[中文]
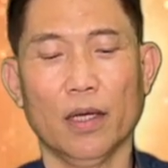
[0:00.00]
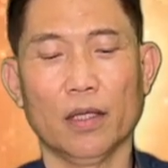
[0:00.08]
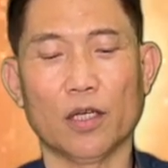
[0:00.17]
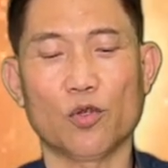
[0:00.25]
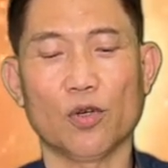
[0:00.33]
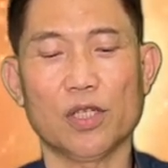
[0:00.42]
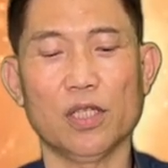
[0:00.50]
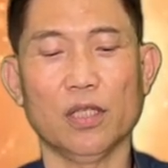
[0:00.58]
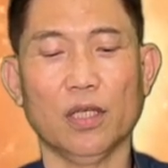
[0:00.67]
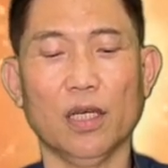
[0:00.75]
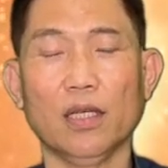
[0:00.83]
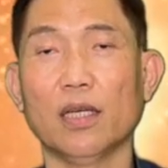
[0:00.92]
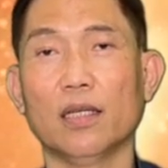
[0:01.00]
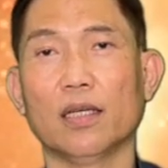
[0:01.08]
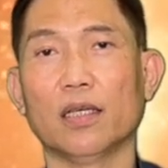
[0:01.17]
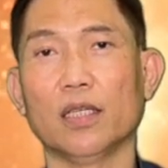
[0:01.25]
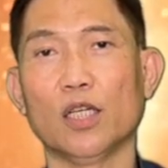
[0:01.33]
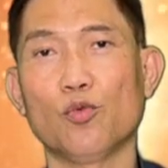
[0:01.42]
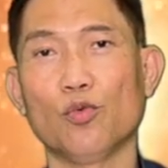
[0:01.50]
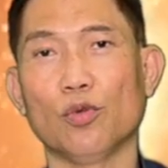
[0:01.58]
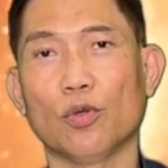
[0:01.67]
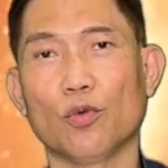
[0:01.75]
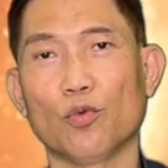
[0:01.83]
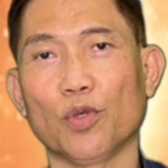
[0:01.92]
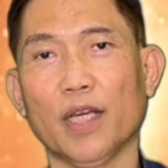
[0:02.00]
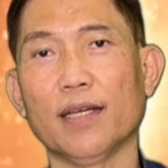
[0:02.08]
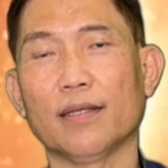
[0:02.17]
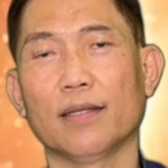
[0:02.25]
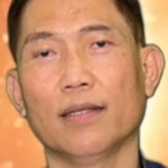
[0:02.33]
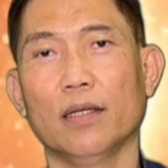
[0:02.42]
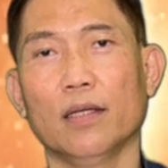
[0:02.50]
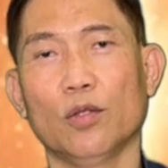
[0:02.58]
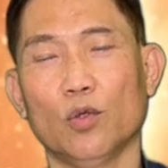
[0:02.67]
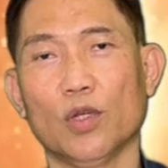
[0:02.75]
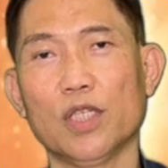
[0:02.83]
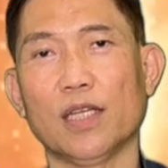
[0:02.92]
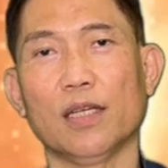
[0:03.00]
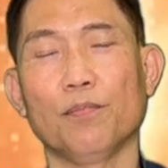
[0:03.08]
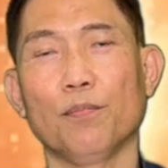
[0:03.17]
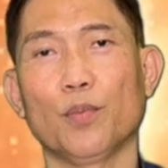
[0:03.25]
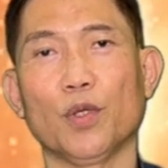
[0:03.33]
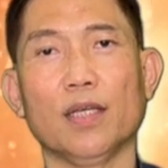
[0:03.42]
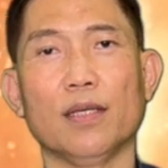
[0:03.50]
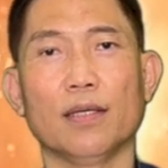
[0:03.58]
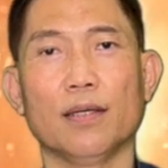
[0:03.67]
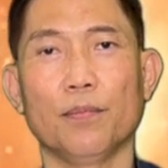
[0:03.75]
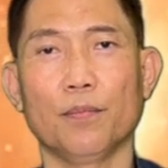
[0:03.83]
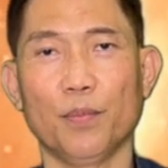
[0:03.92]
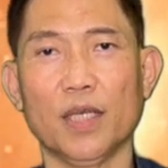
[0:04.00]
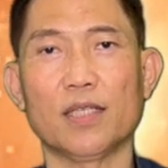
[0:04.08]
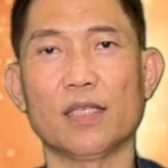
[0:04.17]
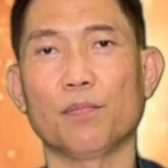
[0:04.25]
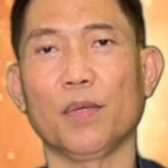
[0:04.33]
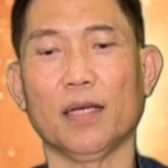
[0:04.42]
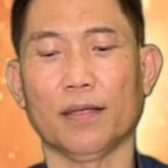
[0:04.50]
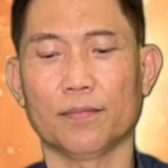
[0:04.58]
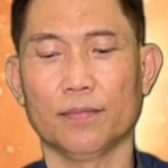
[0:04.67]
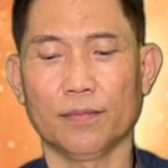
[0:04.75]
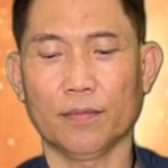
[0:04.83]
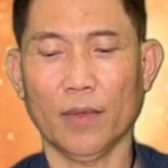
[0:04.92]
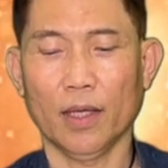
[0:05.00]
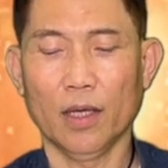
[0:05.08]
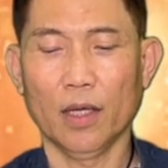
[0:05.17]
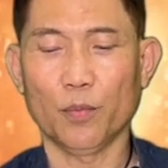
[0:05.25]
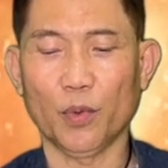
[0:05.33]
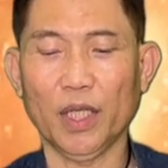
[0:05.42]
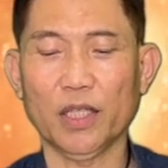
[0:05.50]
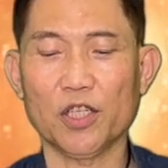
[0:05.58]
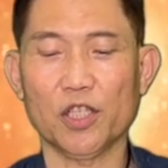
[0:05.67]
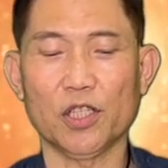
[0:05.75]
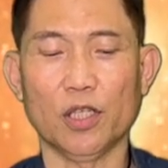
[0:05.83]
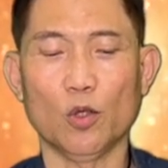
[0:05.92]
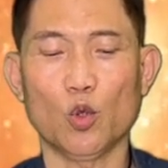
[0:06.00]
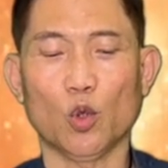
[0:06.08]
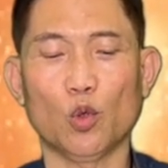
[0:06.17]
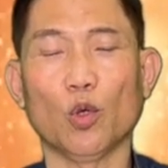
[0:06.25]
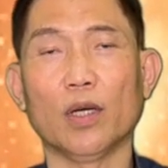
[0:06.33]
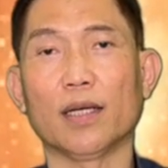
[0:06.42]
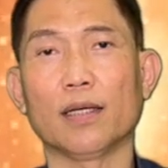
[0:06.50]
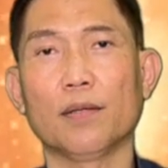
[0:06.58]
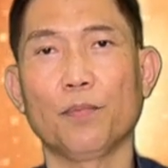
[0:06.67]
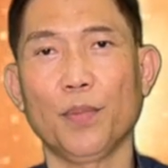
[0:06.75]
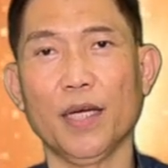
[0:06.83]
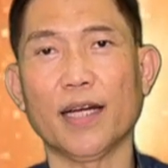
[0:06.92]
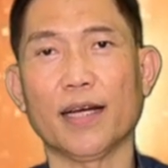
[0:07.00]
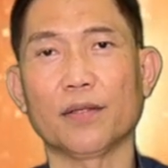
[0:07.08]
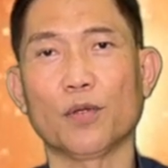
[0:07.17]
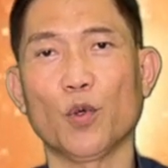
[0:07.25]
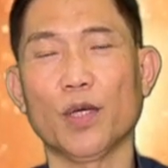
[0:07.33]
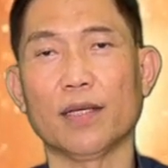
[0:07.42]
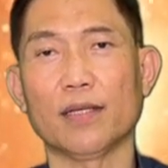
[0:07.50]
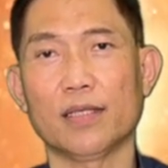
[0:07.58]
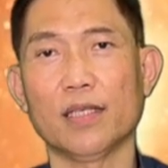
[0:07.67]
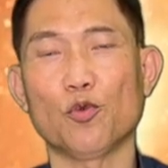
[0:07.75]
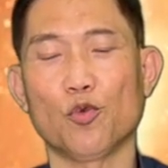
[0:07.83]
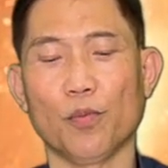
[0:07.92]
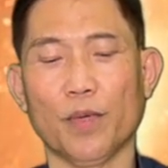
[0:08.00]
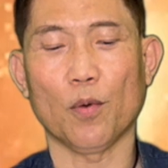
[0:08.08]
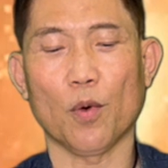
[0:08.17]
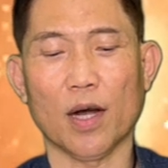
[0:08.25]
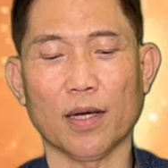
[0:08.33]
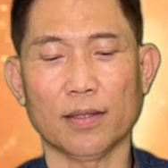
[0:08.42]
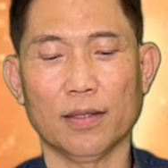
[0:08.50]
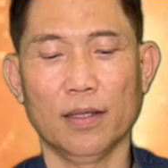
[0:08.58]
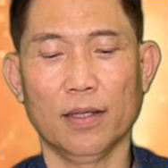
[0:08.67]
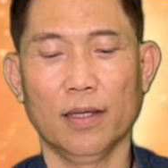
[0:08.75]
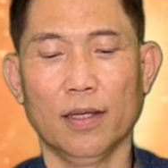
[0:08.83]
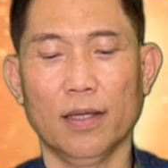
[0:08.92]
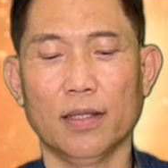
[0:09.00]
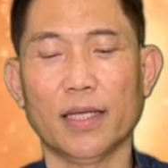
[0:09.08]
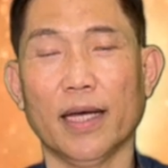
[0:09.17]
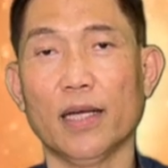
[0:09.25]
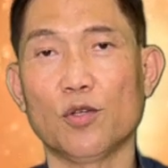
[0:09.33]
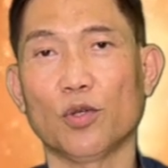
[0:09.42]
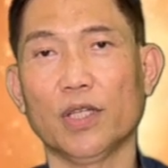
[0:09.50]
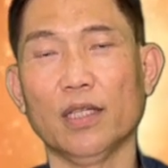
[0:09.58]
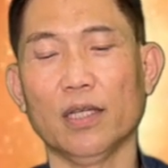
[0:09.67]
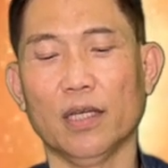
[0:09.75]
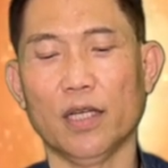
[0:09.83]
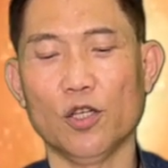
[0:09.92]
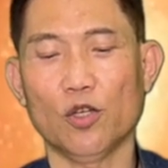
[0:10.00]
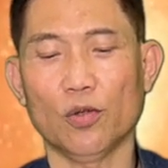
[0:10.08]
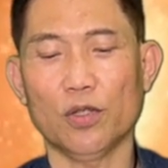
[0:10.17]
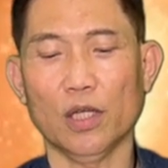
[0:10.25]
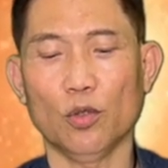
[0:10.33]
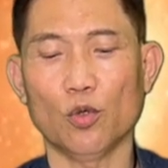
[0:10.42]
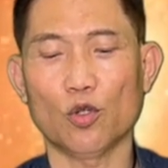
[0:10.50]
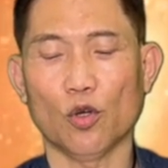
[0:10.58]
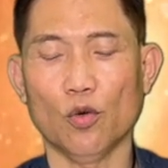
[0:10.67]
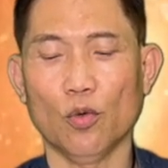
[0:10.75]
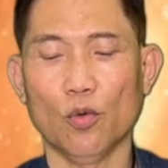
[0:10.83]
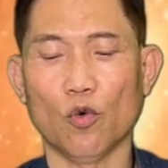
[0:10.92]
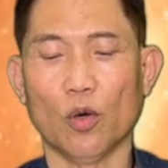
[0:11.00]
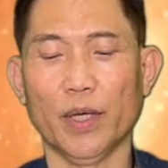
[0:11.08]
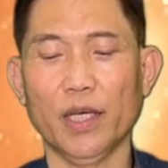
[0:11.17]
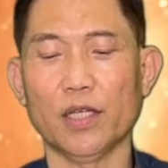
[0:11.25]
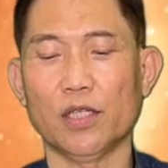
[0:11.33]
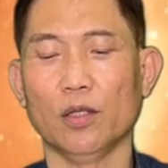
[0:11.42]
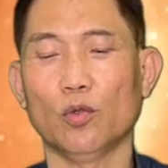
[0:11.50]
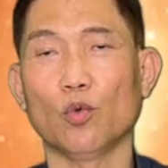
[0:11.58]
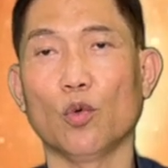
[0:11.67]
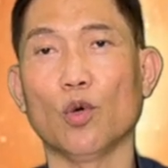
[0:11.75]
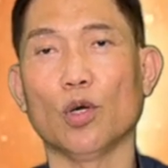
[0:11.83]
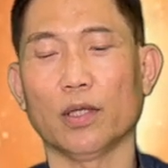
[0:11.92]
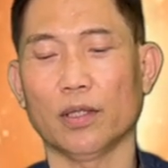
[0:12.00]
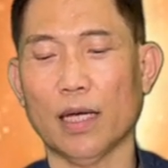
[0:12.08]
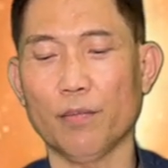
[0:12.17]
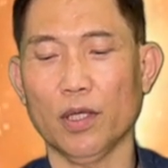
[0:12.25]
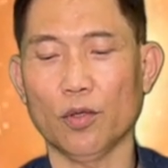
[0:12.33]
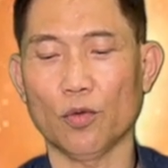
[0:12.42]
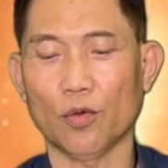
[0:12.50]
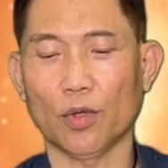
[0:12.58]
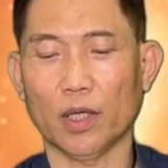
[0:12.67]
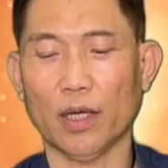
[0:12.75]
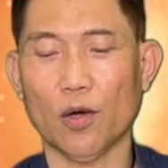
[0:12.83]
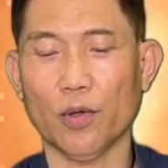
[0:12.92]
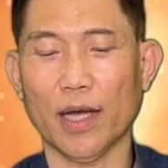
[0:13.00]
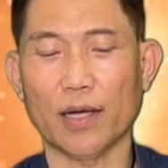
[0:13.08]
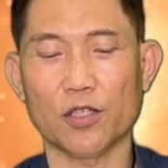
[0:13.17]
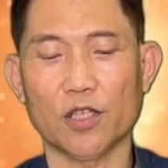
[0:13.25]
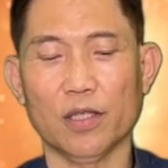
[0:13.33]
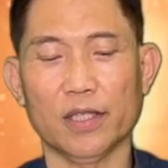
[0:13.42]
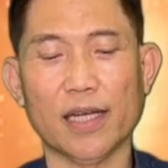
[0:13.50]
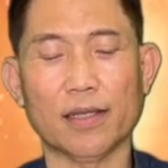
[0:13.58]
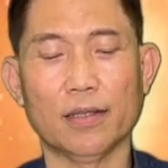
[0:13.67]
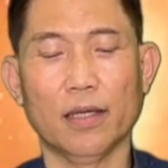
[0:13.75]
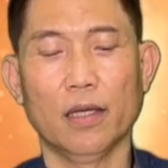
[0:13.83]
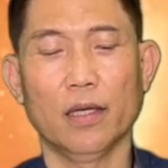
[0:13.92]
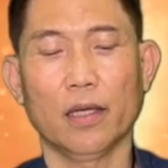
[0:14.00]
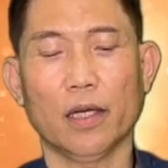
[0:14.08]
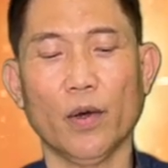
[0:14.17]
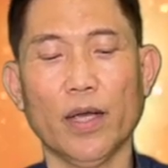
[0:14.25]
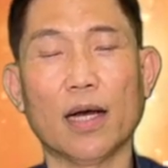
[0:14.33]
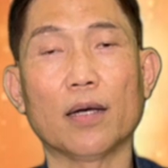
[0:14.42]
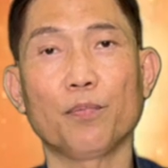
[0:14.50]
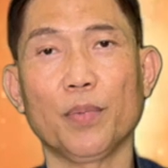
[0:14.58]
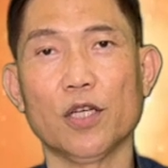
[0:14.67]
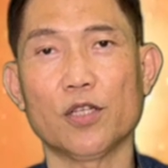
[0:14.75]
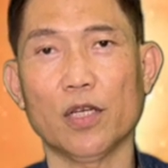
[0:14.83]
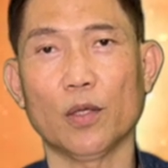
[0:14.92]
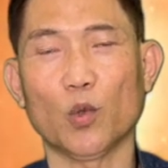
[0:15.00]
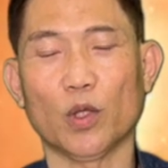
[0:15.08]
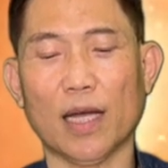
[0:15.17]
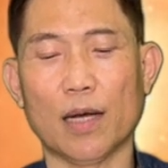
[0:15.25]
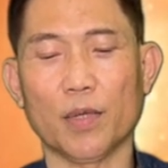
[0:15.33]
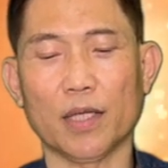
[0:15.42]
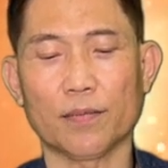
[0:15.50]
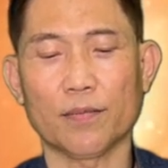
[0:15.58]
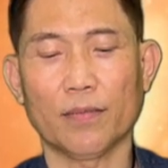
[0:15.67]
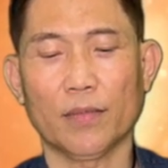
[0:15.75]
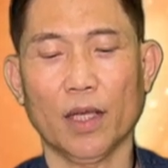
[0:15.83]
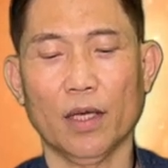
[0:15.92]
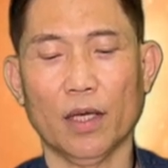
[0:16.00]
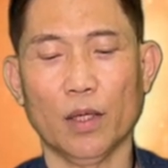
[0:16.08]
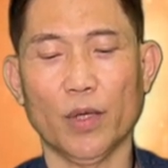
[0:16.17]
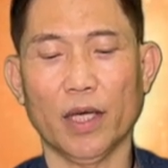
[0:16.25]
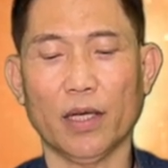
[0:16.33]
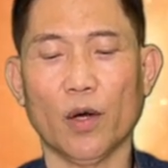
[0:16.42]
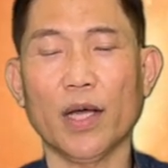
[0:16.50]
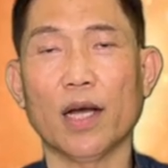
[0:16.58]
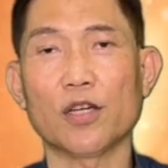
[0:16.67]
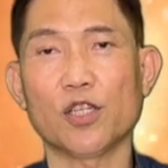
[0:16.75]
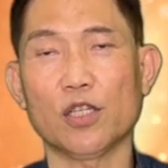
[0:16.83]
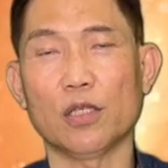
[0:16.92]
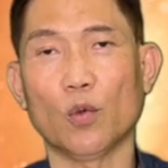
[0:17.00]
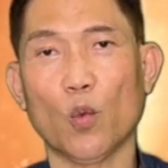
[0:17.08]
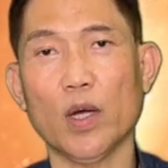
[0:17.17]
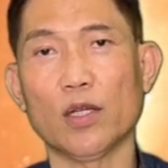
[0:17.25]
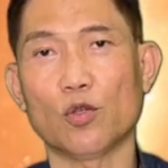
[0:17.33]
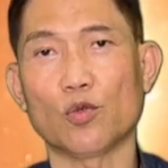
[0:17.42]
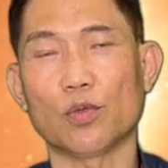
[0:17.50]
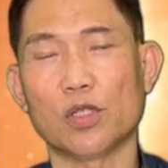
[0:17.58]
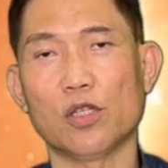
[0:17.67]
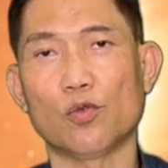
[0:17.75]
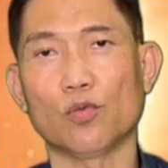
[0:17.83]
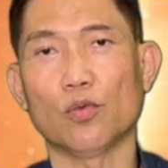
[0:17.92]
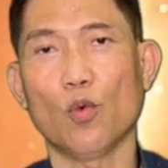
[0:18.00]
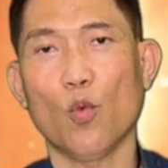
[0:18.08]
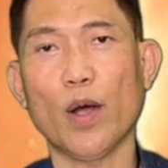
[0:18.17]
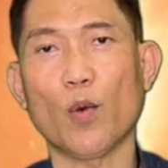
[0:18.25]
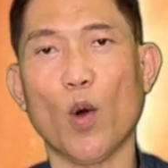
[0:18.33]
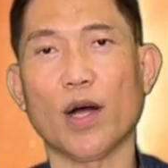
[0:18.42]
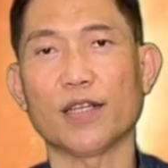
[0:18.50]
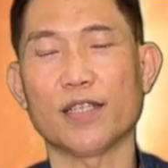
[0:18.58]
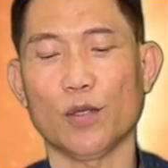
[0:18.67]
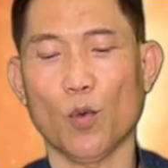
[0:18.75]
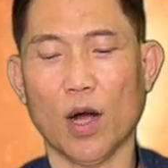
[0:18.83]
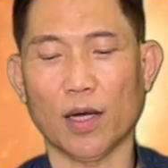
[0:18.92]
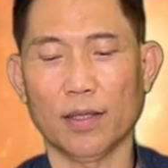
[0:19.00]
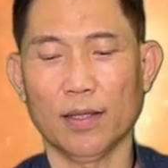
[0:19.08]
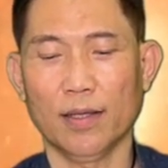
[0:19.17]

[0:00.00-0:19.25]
可说是应验了一句古谚：“多行不义必自毙。”不义的事情做多了，必然会自取亡。在昨天的灵修进度中，我们已经读过，他们与高阳征战，高阳必胜过他们，因为高阳是万主之主，万王之王。